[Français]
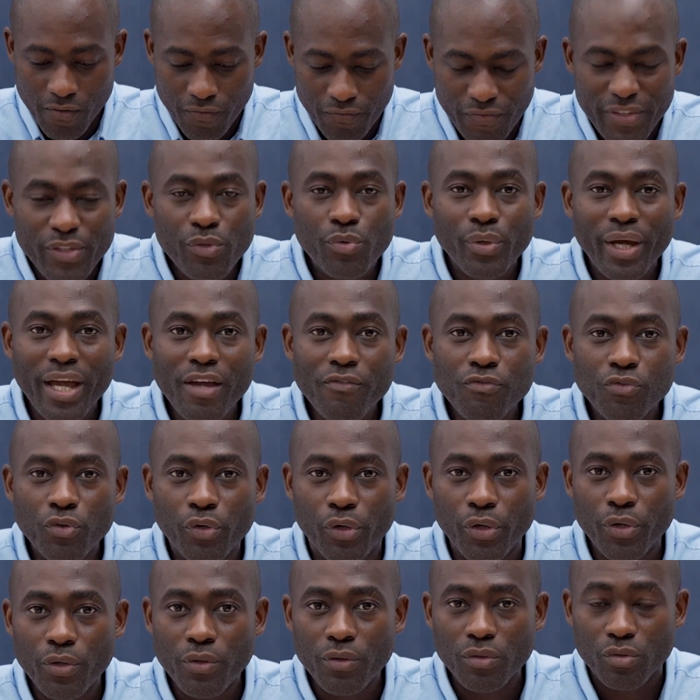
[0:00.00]
Figurez-vous
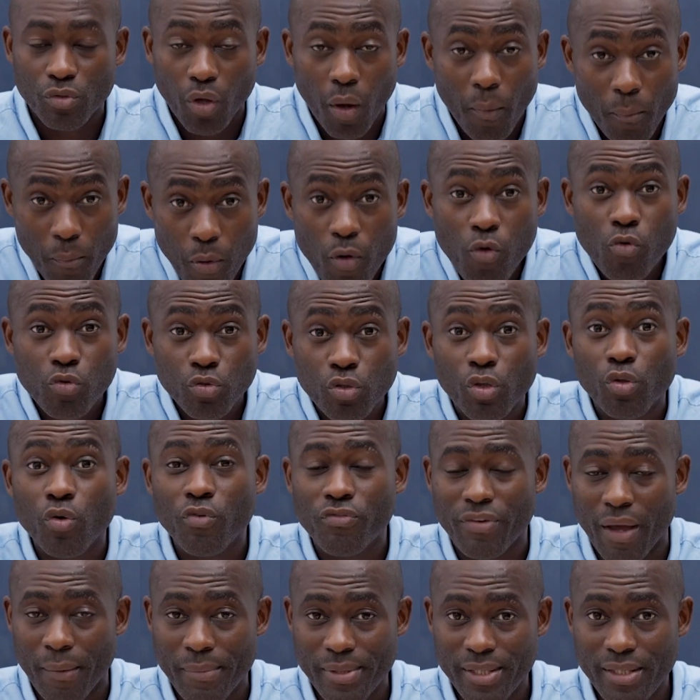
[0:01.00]
que dans beaucoup de nos
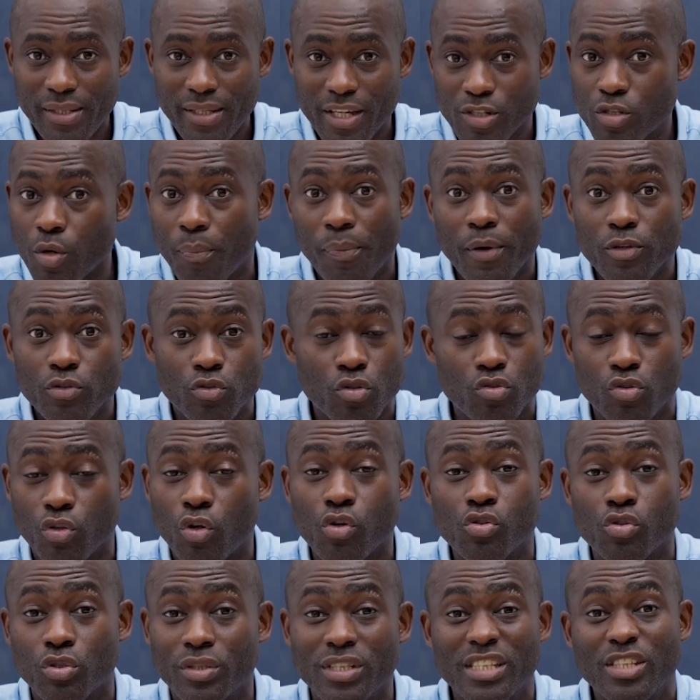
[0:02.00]
familles, et je pense que ce
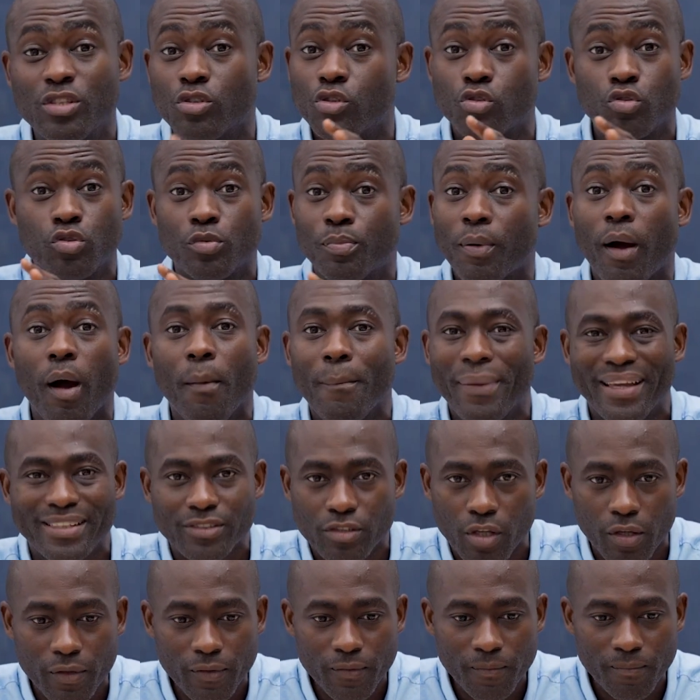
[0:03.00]
que je dis, ici ne surprend
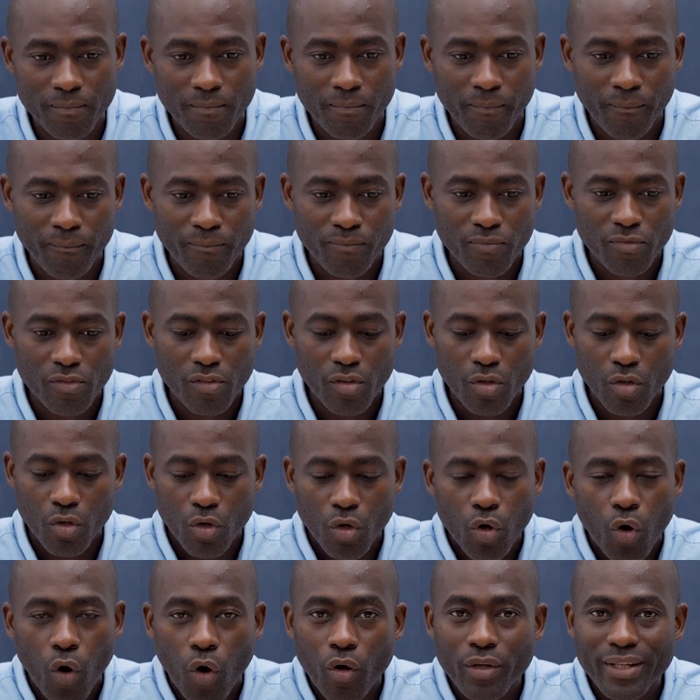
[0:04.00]
personne,
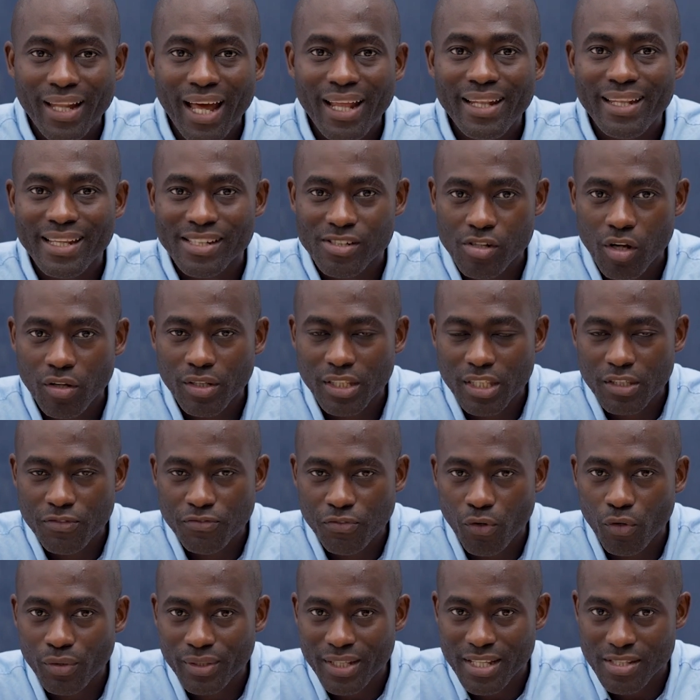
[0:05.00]
on a des gens qui
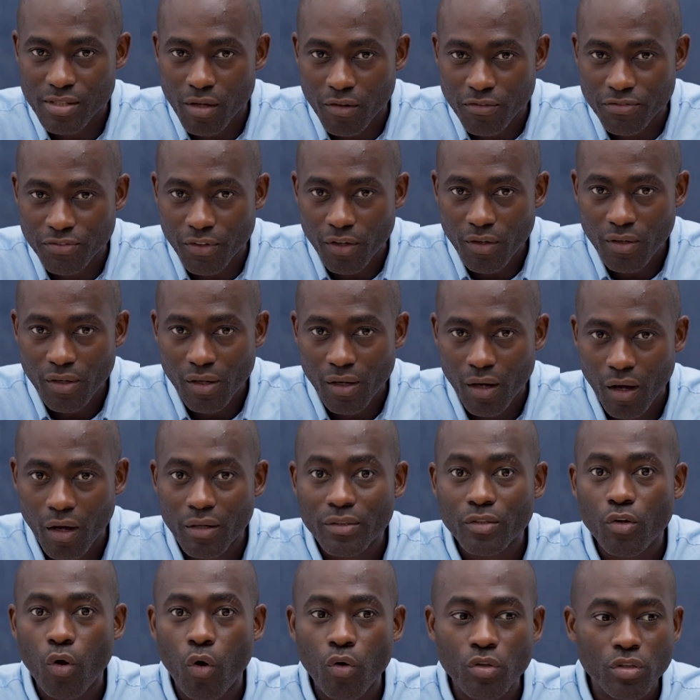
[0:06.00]
font des enfants en
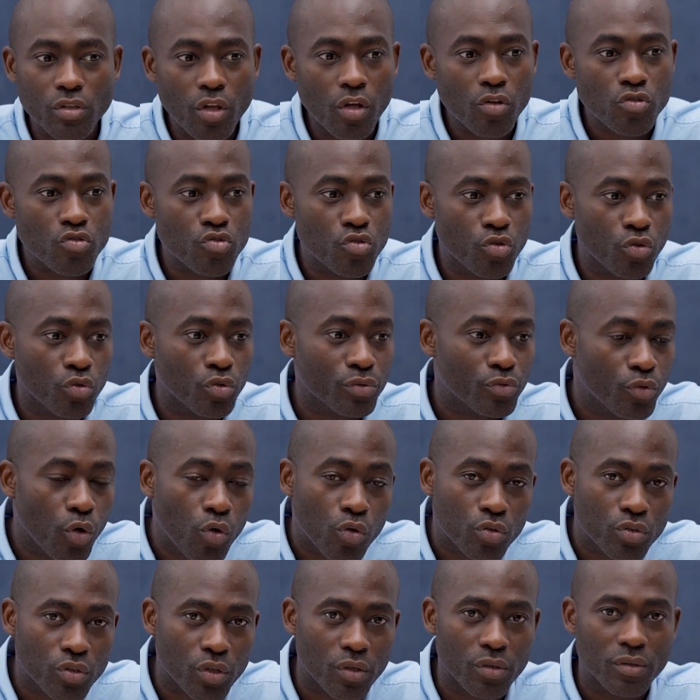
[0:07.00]
comptant sur
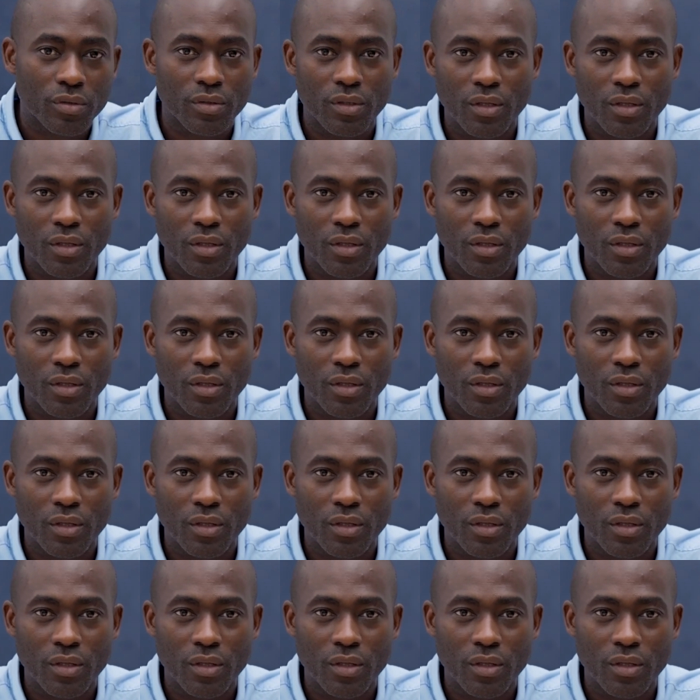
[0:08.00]
d'autres.